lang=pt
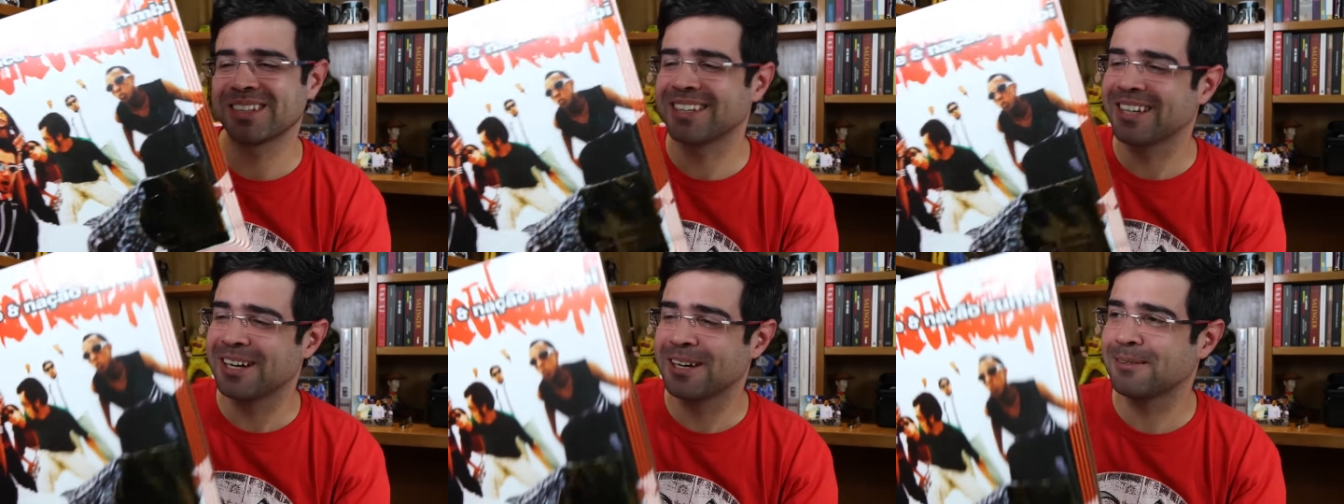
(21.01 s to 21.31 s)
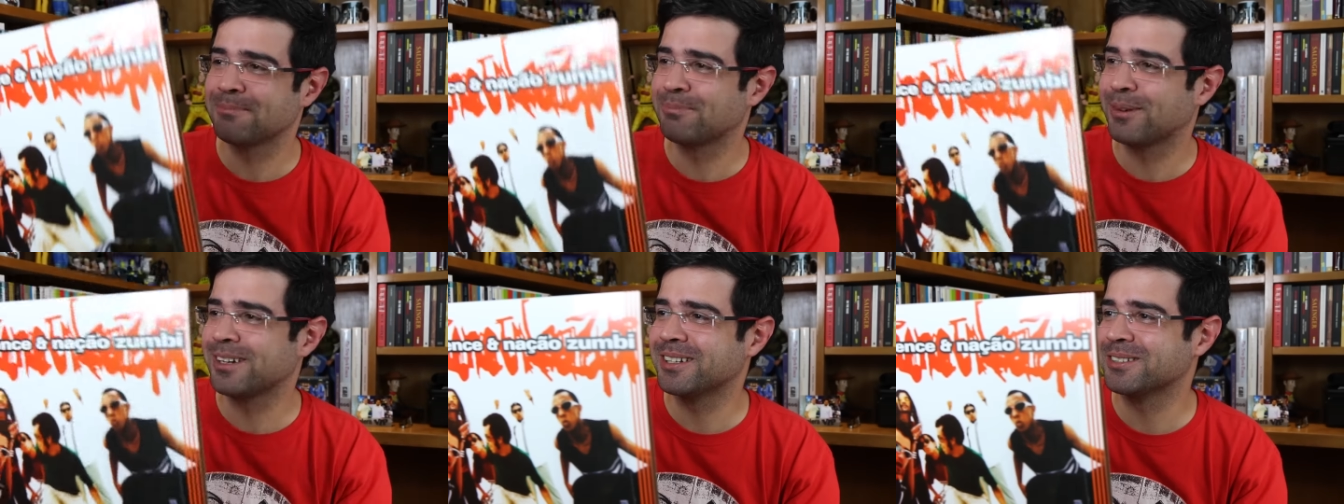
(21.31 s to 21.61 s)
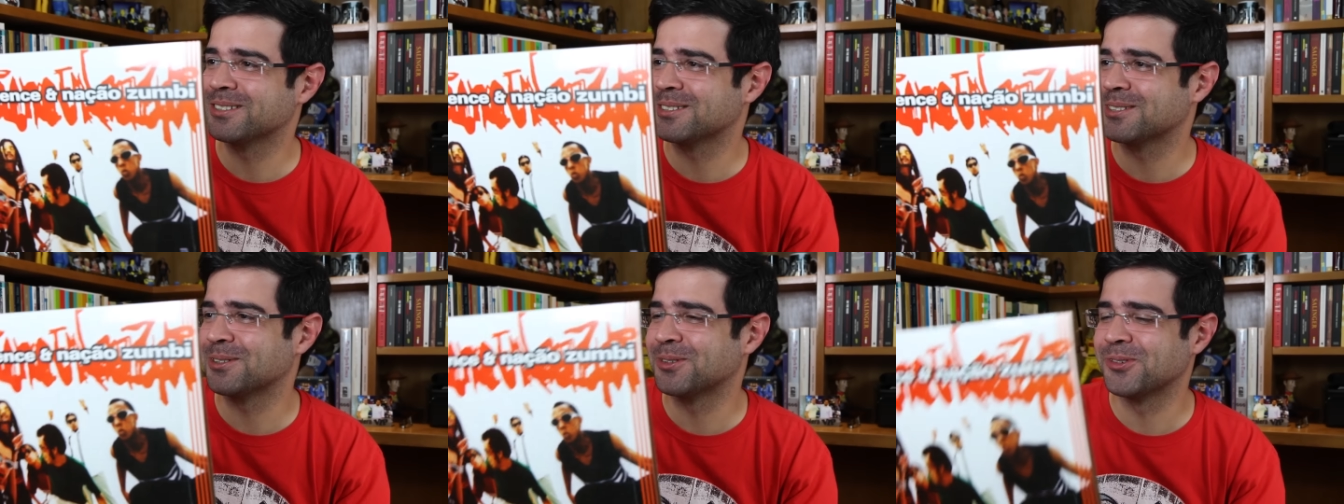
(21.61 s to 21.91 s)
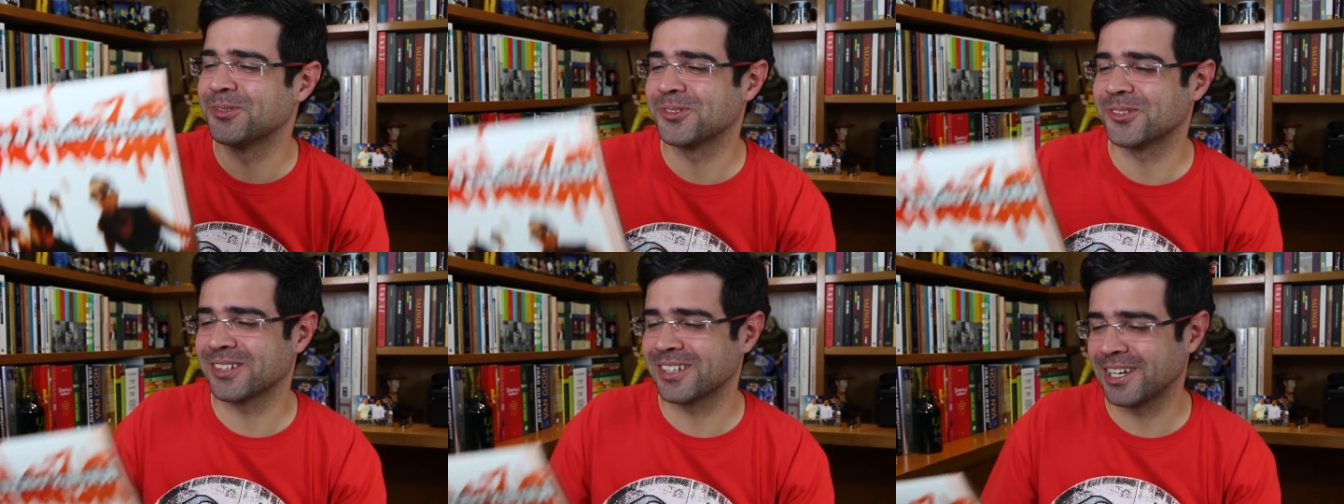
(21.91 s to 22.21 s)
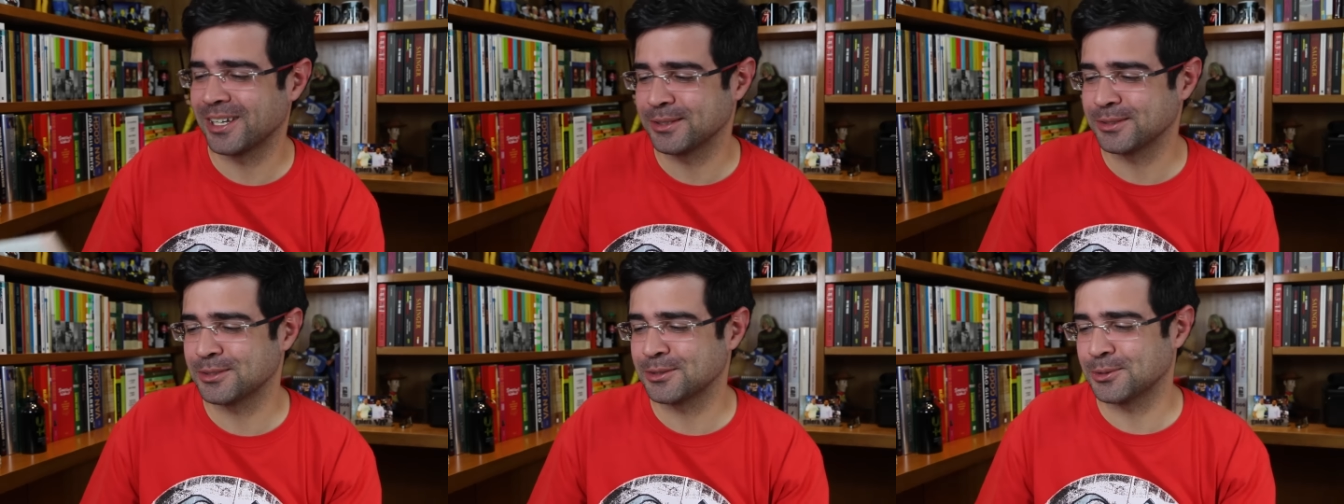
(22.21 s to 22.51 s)
que a Polisson
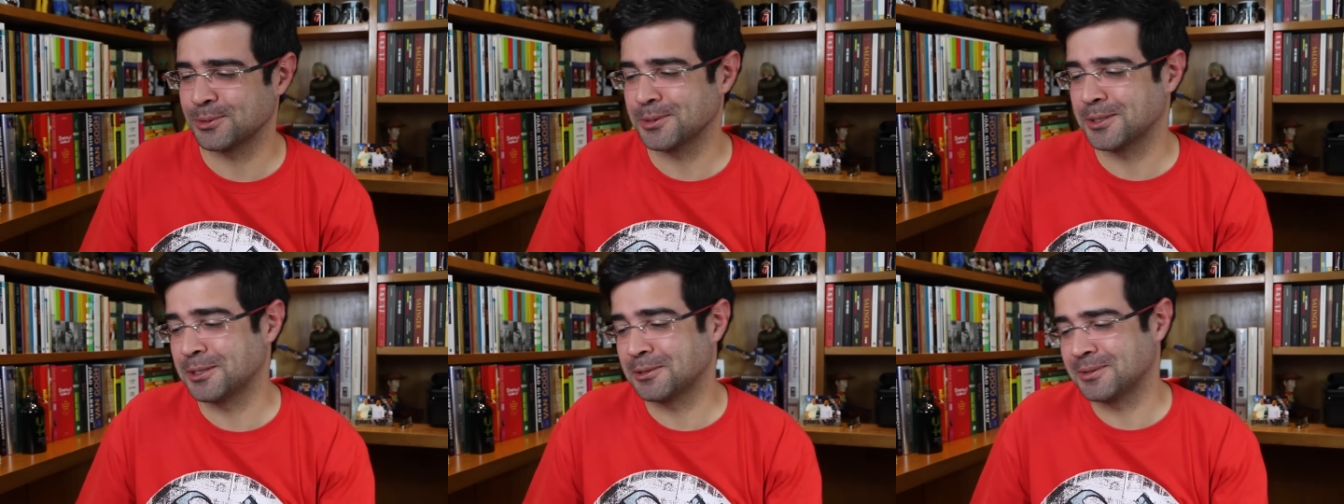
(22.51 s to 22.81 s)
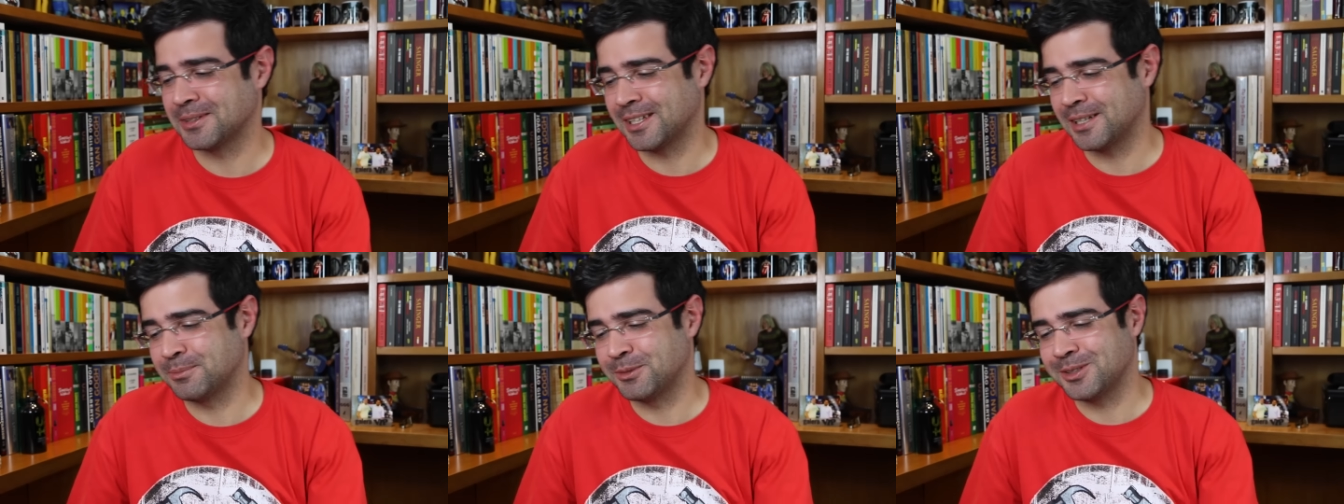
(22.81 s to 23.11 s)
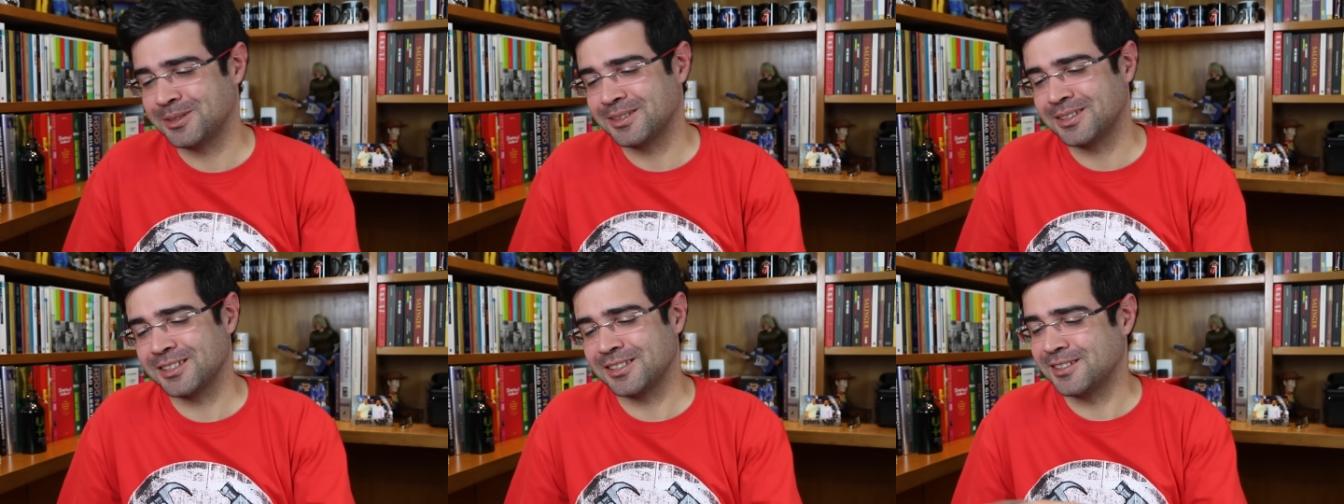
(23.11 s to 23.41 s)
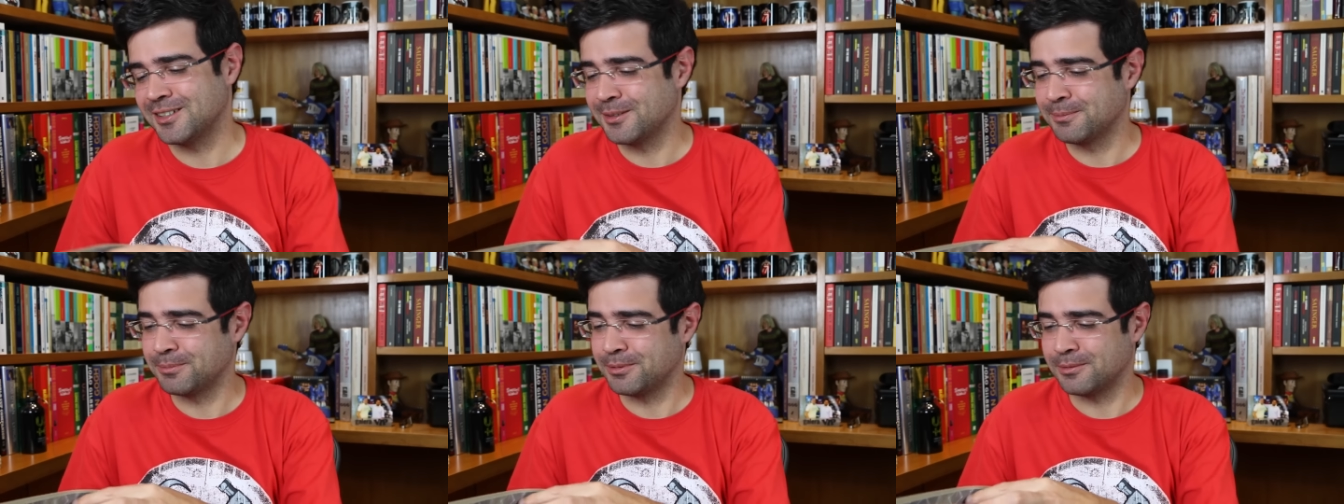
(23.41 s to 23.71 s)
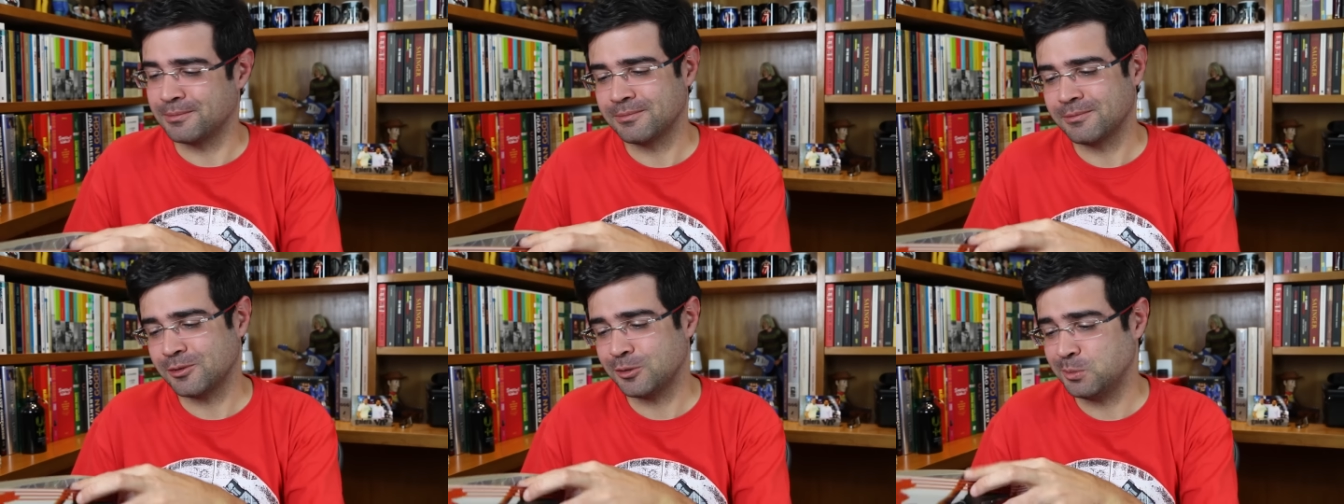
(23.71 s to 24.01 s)
lançou, não tem muito tempo.